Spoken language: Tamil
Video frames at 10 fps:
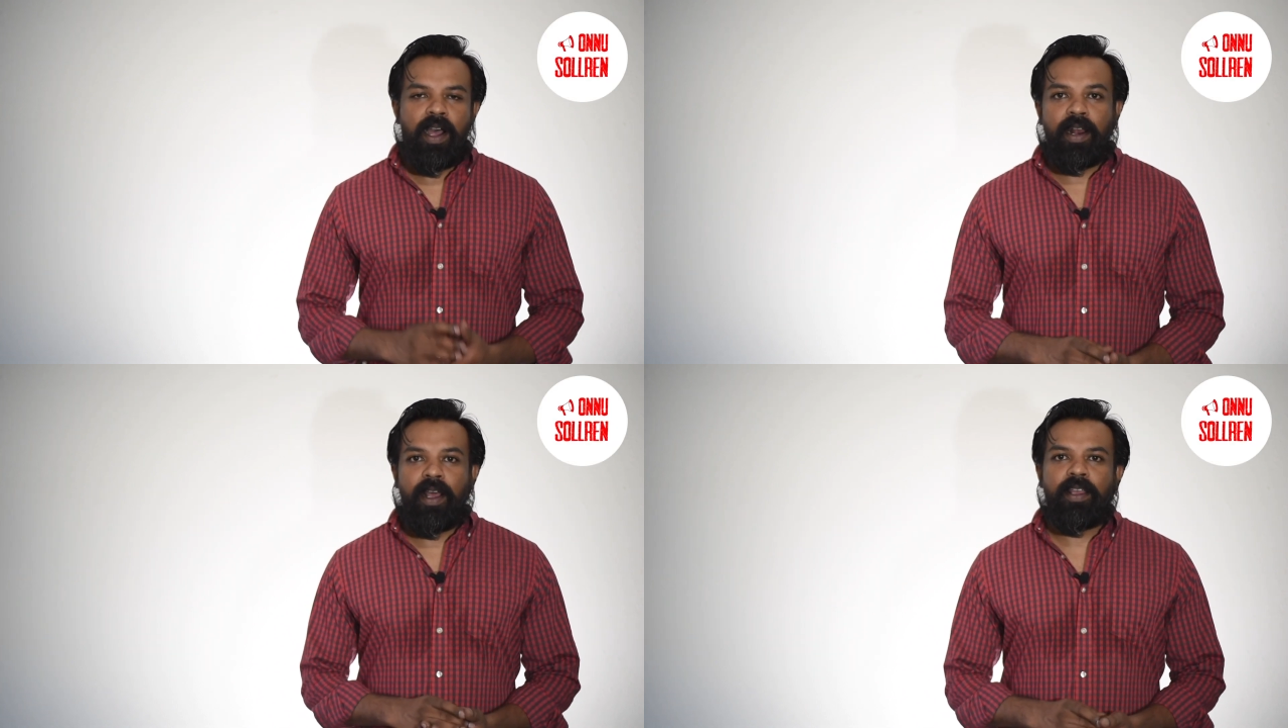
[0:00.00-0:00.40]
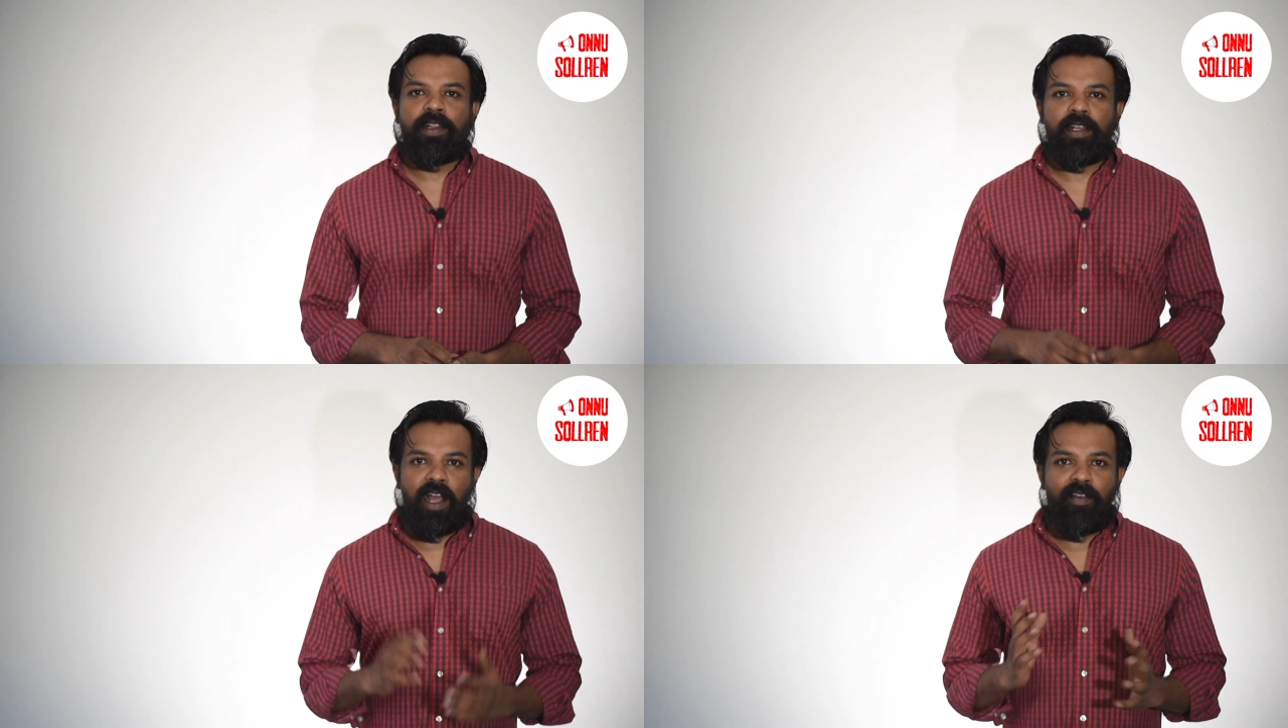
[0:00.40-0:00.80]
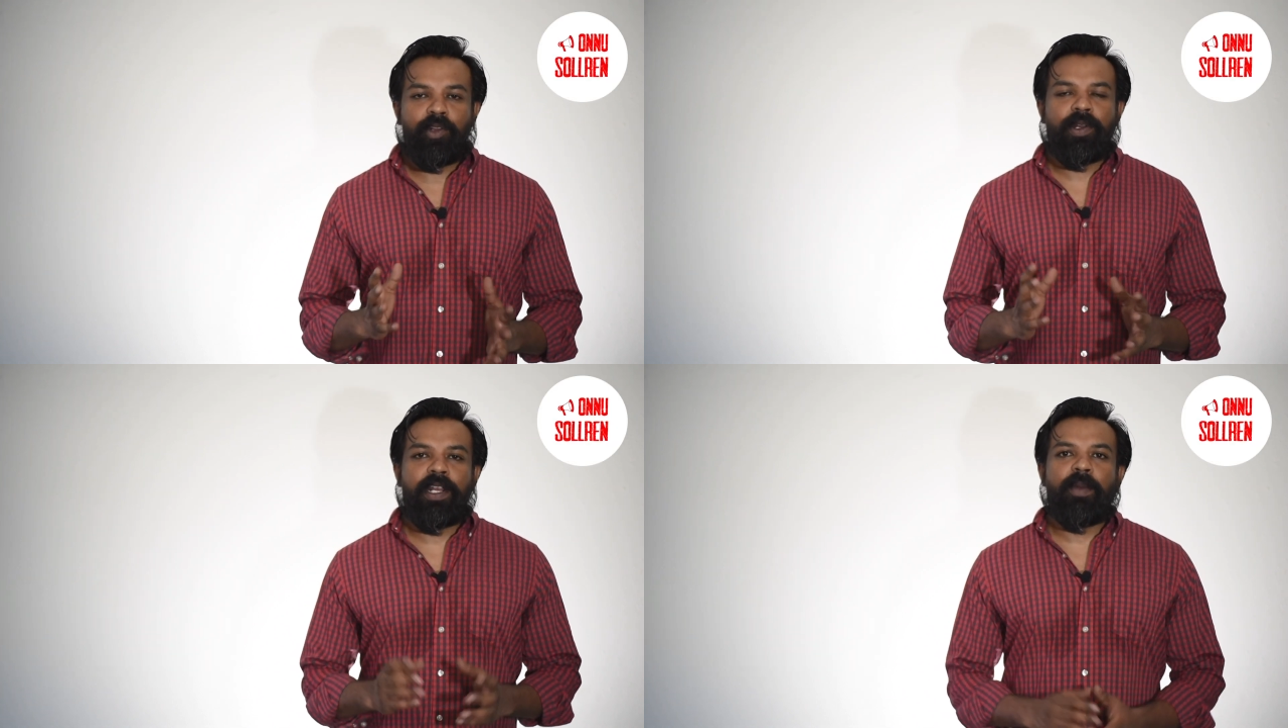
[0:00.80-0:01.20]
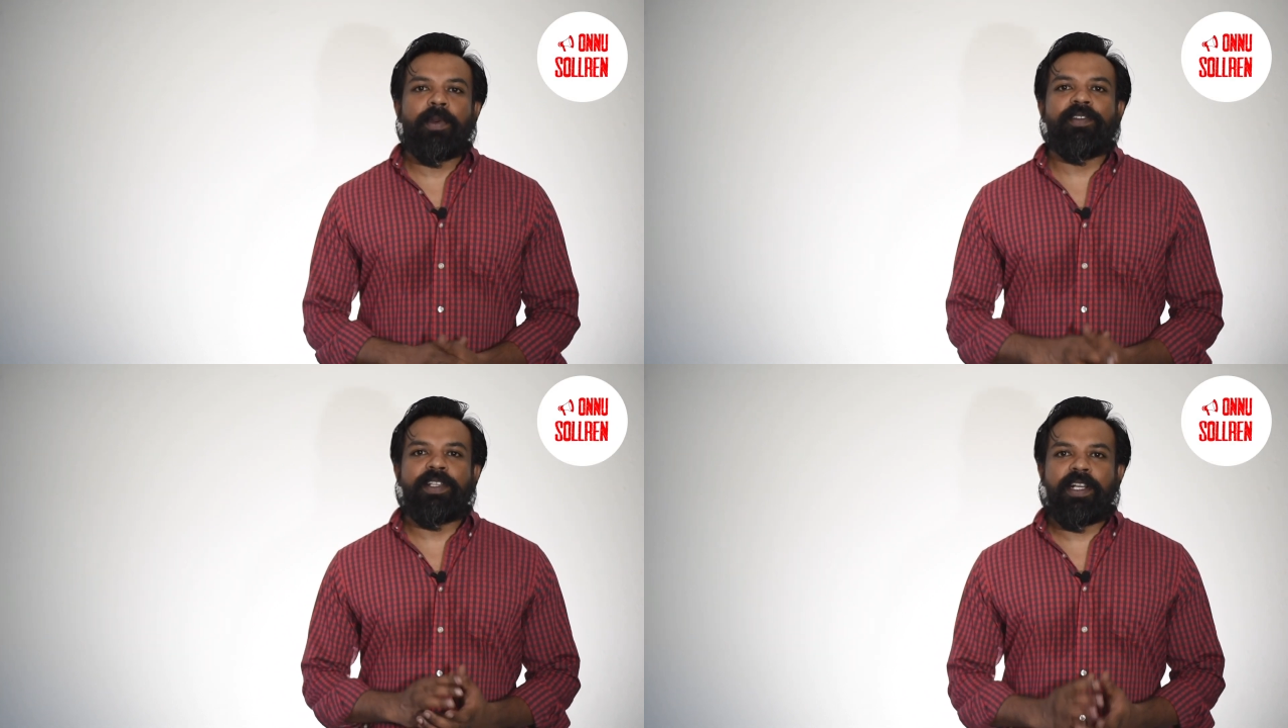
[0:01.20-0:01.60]
ஆனால் இந்த காவல்துறை என்ன
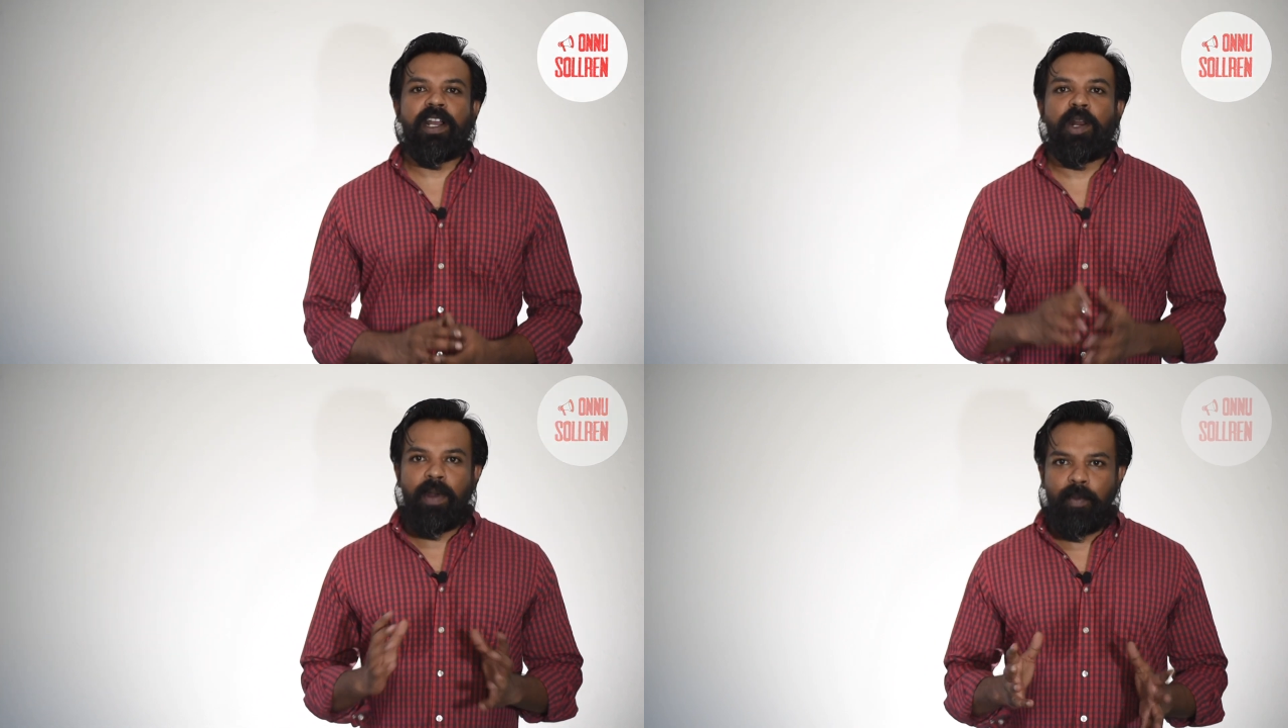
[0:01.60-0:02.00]
பண்ணி வச்சிருக்காங்கன்னு